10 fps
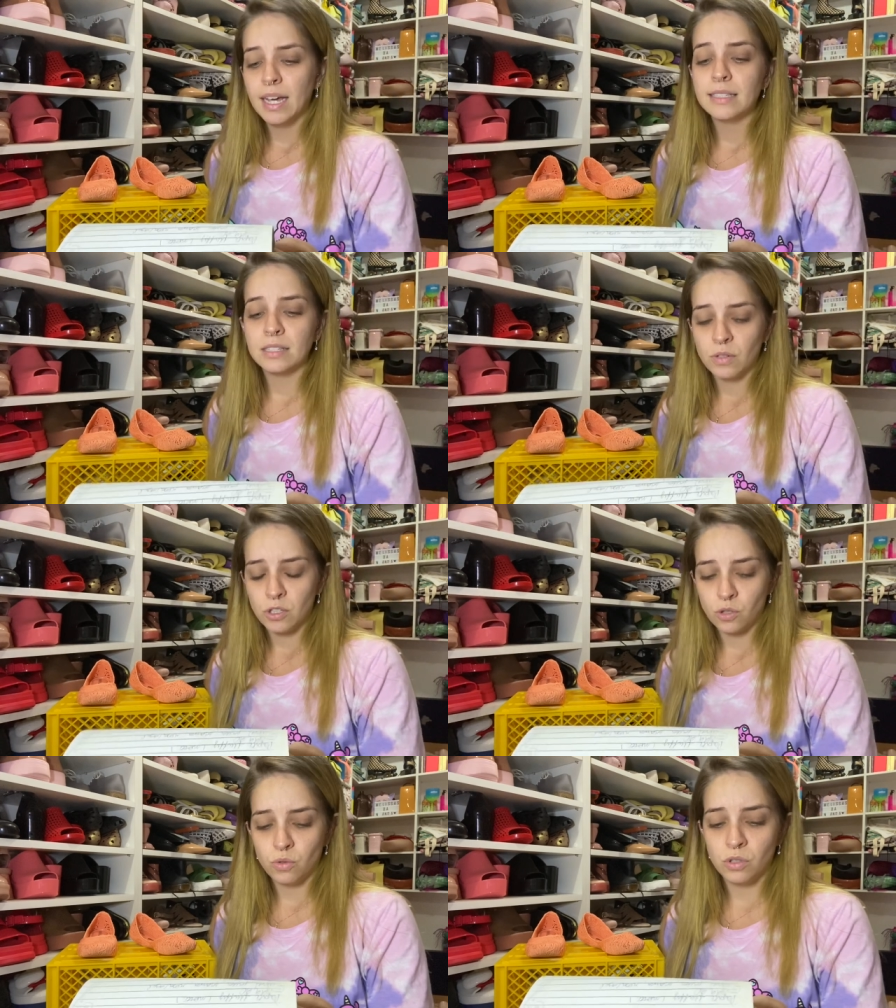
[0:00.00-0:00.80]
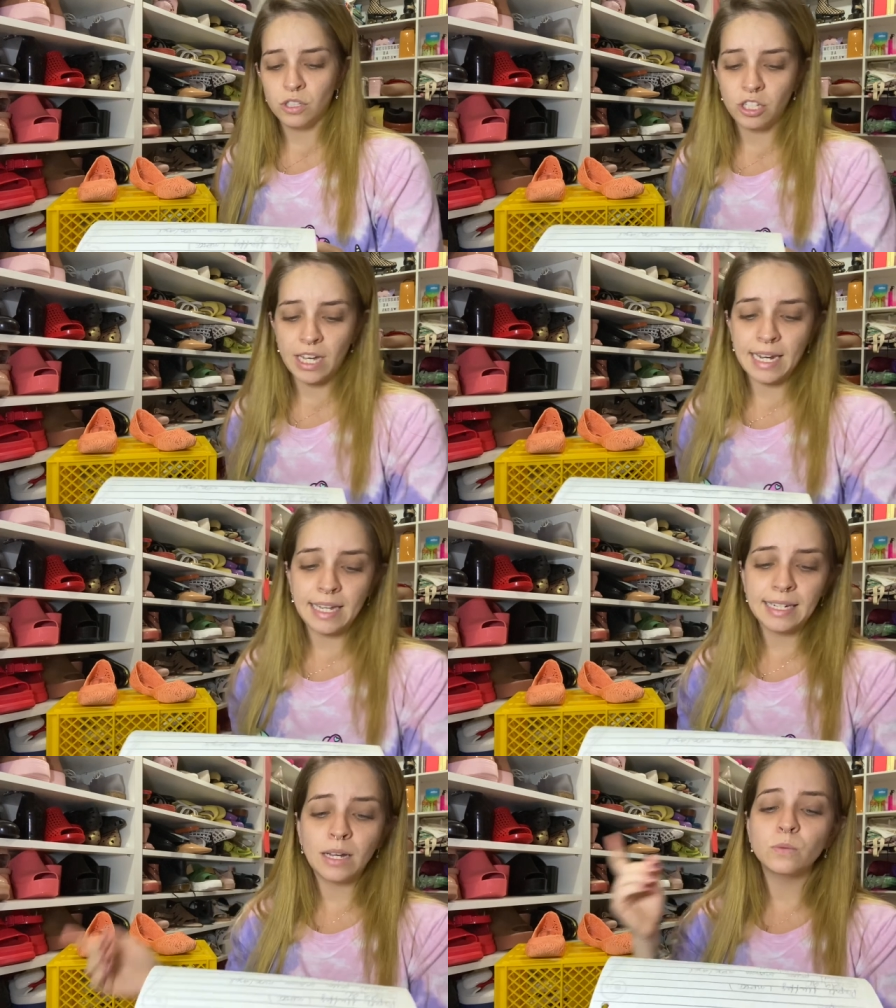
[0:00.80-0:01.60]
Essas são as cores.
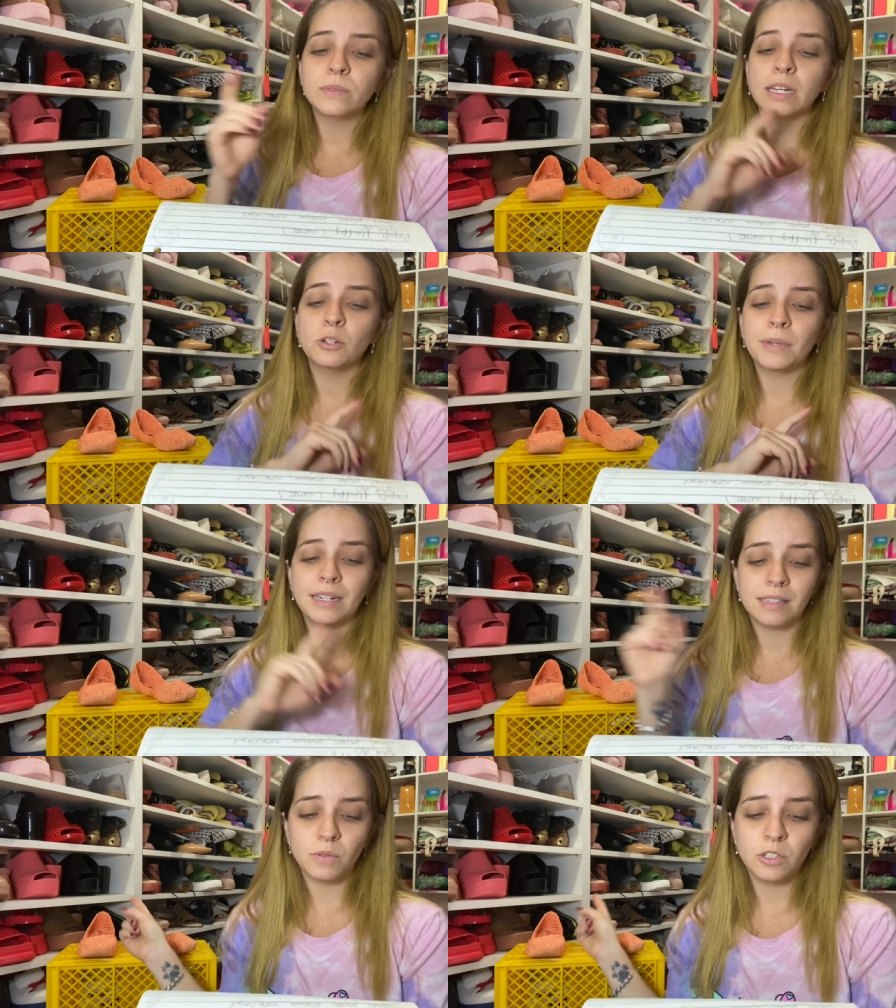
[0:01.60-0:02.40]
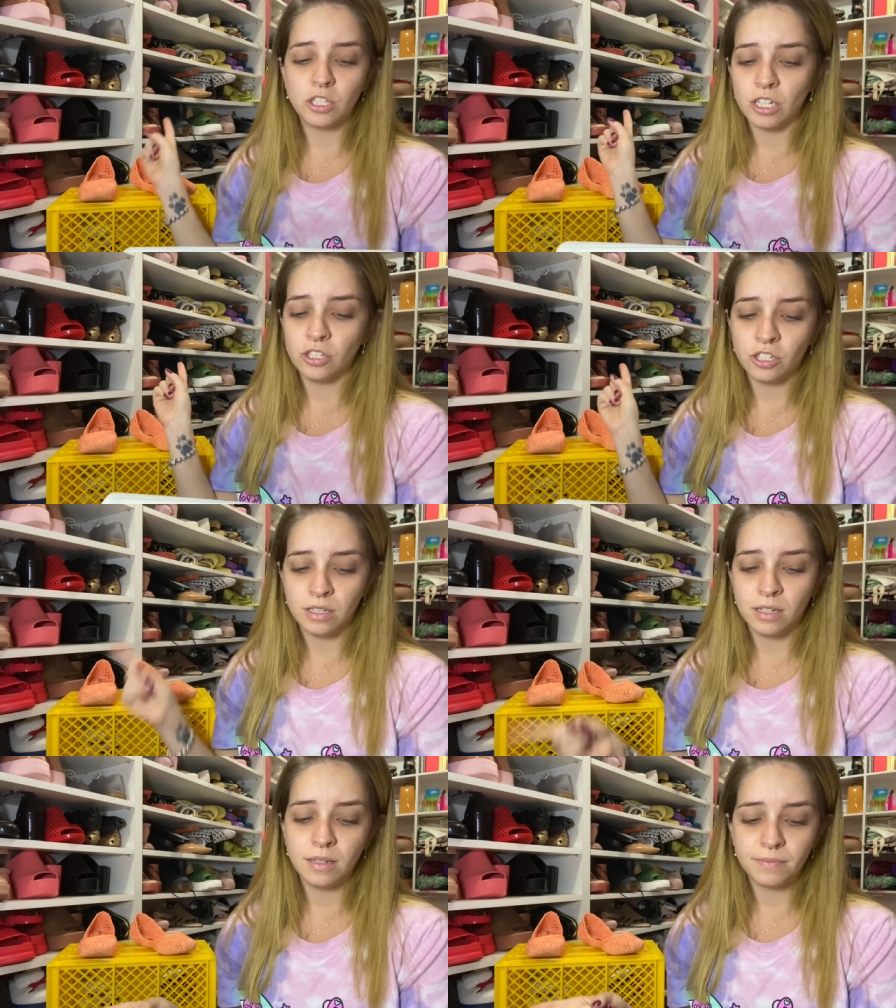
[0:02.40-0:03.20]
Ela não tem numeração
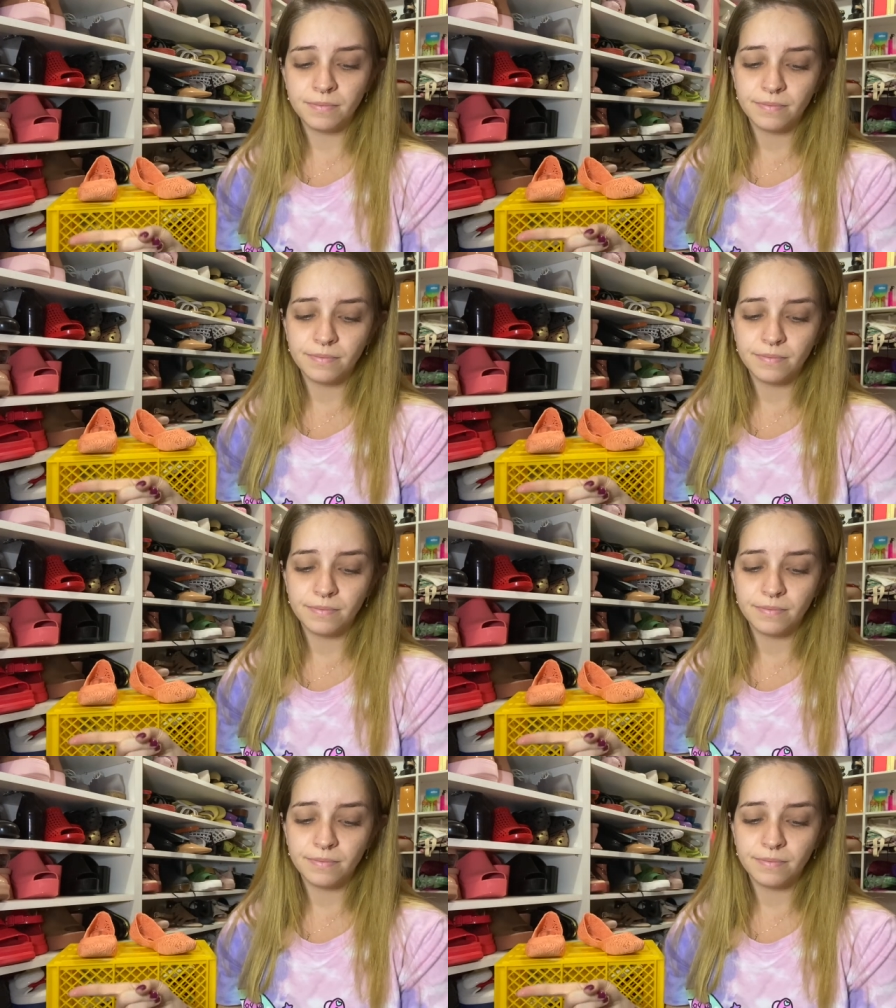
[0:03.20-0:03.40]
estendida,